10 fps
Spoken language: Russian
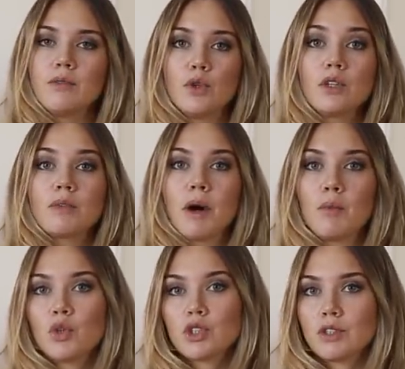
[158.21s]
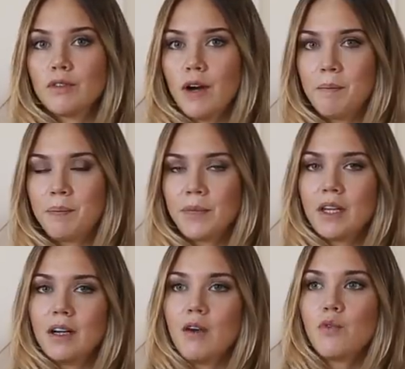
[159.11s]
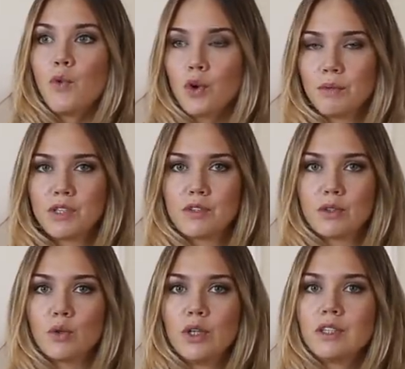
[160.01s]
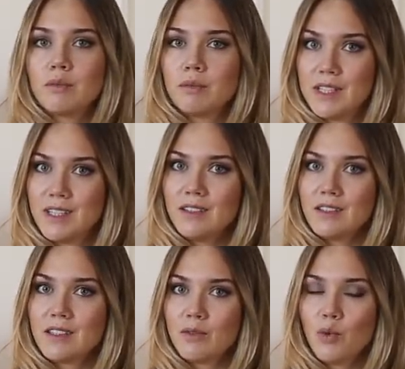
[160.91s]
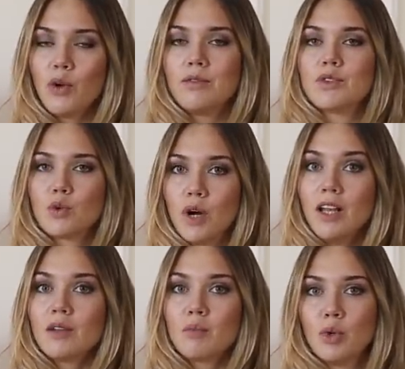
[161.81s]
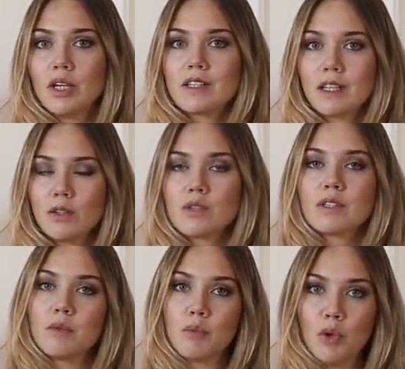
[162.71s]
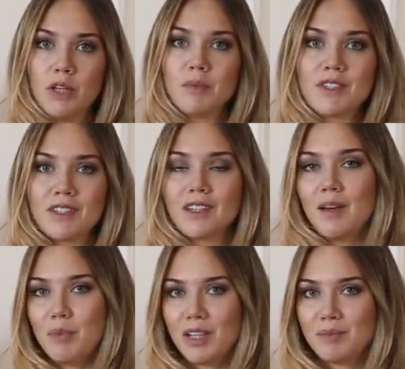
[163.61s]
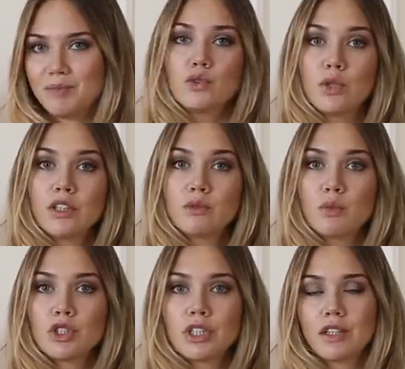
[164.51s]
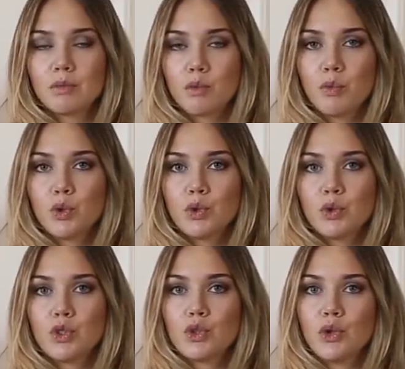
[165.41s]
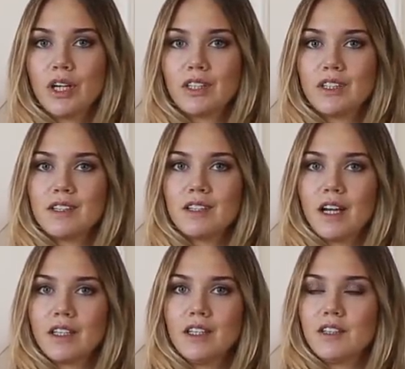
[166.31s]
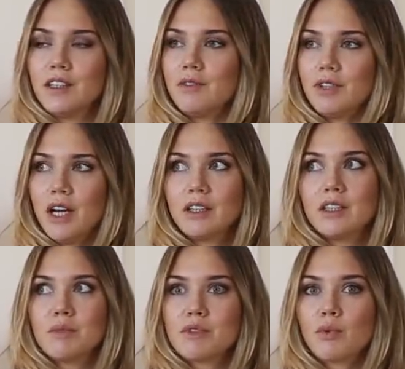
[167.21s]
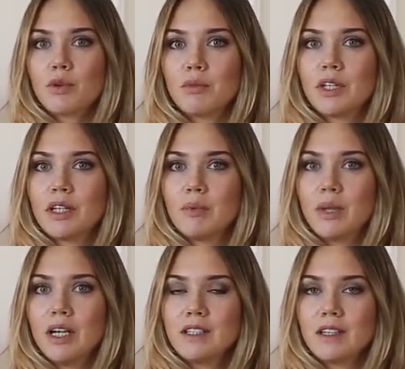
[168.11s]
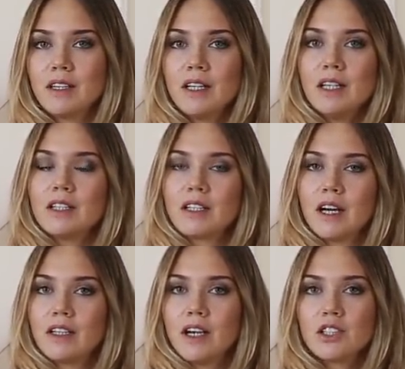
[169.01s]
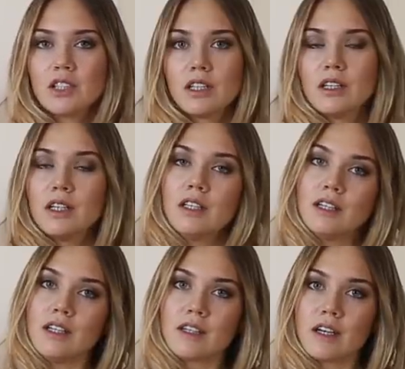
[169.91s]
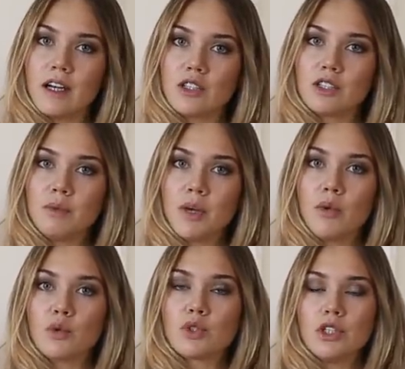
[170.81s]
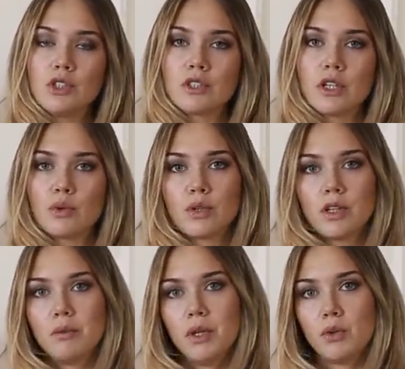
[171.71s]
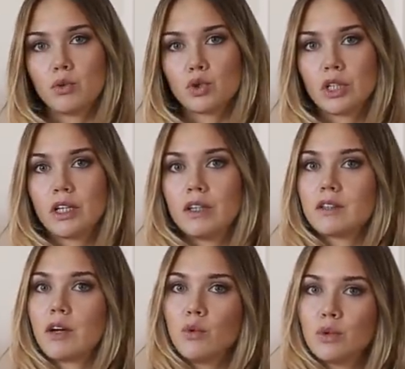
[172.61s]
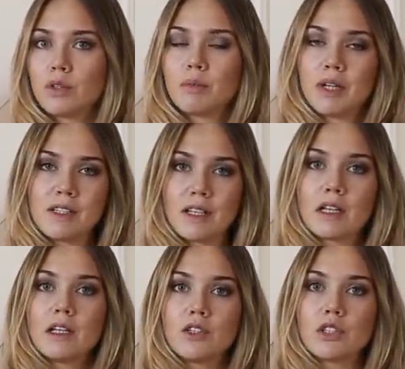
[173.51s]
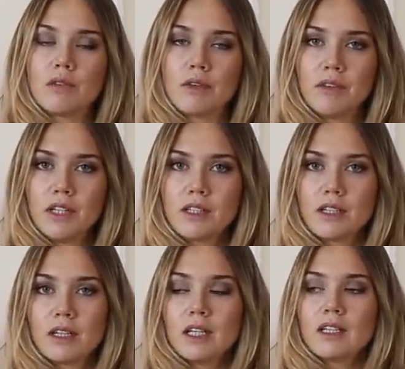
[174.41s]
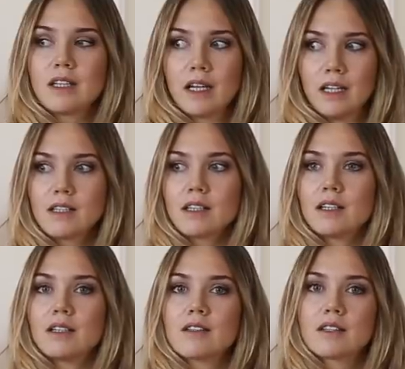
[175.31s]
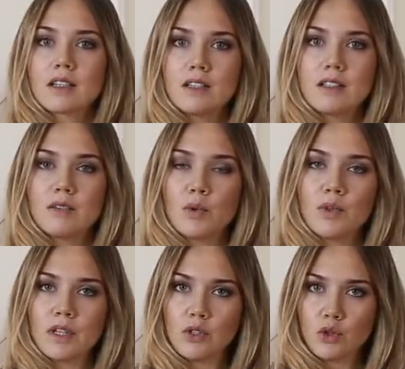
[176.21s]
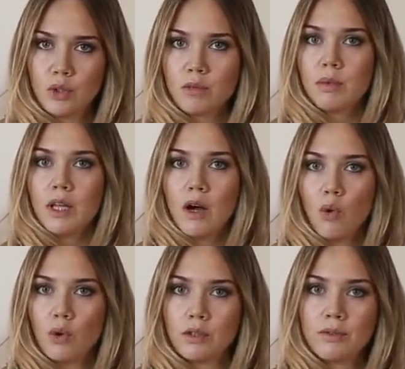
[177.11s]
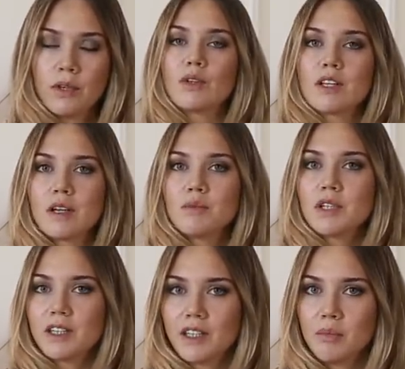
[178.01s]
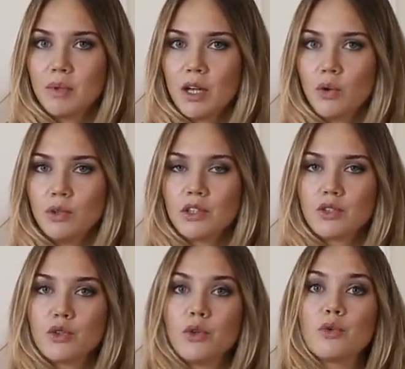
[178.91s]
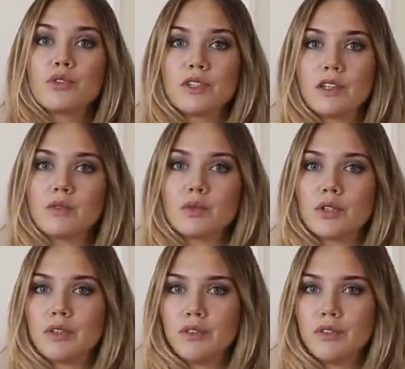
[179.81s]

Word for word: Все это поможет вам оформить силуэт сделать его визуально более статусным и более презентабельным. Сюда же можно к этому пункту еще и отнести какие-то невнятные бесформенные платья, трикотажные. Есть такая ошибка у женщин, которые имеют уже какой-то процент лишнего веса, стараться скрыть его за счет балахонов. Но на самом деле такие балахоны еще и усиливают